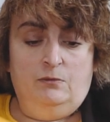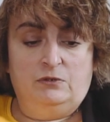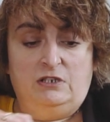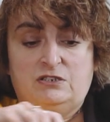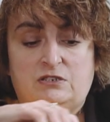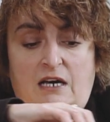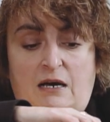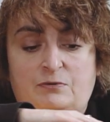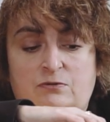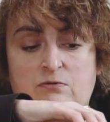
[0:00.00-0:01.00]
ponieważ
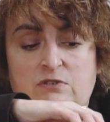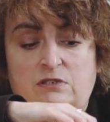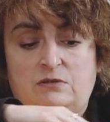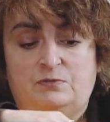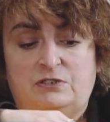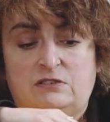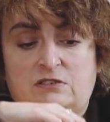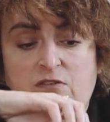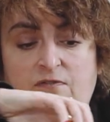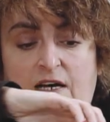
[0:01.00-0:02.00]
absurd i
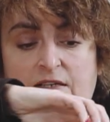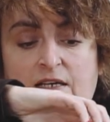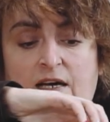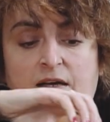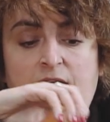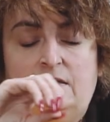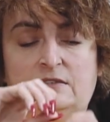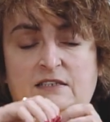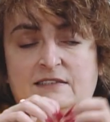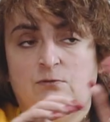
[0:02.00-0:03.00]
przerysowania
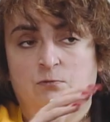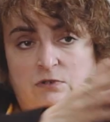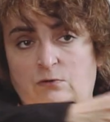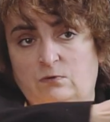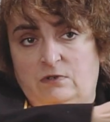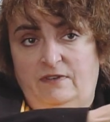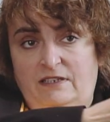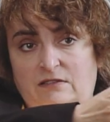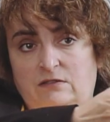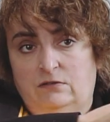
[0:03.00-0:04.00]
nie są
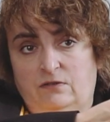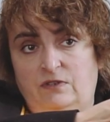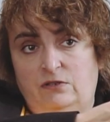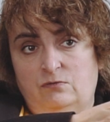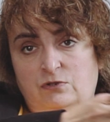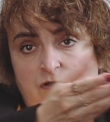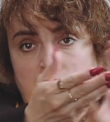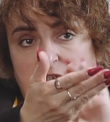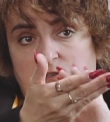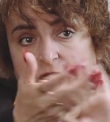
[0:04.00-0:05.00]
ukierunkowane tylko w jedną
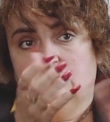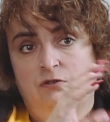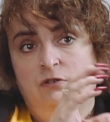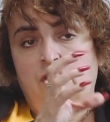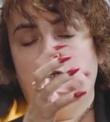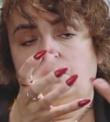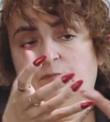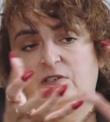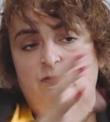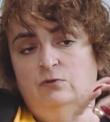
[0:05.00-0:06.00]
stronę, tylko
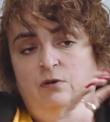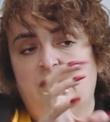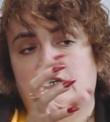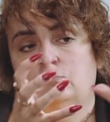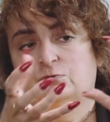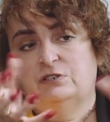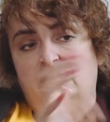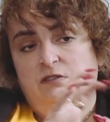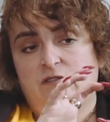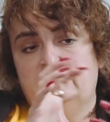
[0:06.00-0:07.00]
bazują na
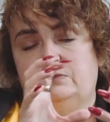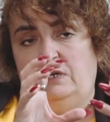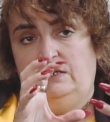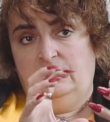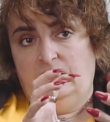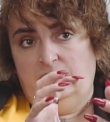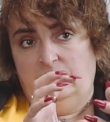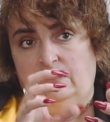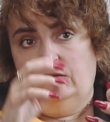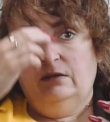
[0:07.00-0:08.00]
dużej
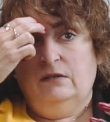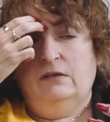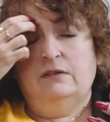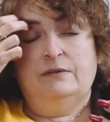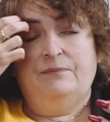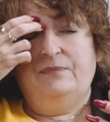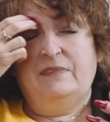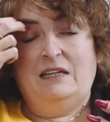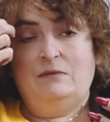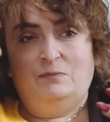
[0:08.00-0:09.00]
zmiennej.
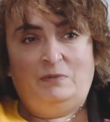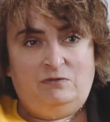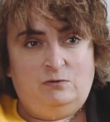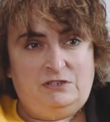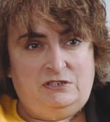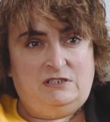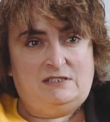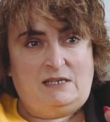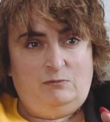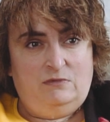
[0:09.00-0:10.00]
Mm, bawiłeś
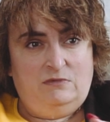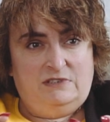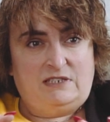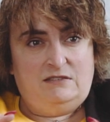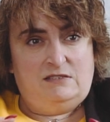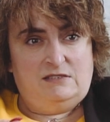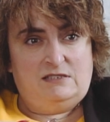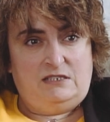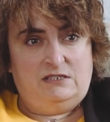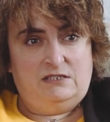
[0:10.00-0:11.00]
się za, za,
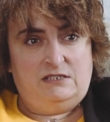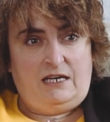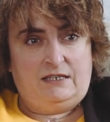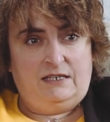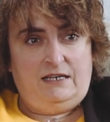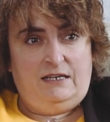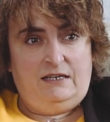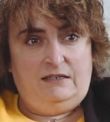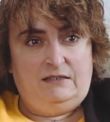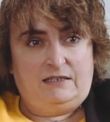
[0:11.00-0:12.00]
za
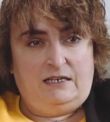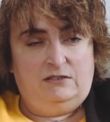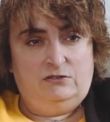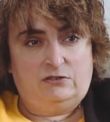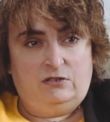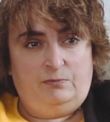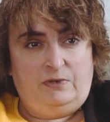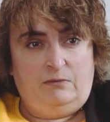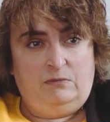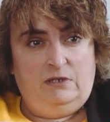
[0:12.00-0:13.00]
dzieciaka e,
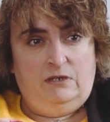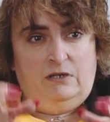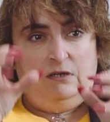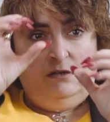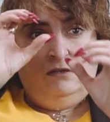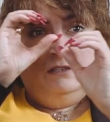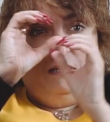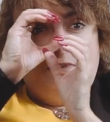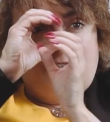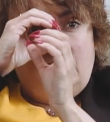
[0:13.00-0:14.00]
kalejdoskopem i
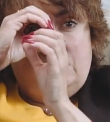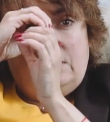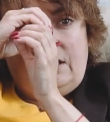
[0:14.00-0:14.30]
tam jest, wiesz,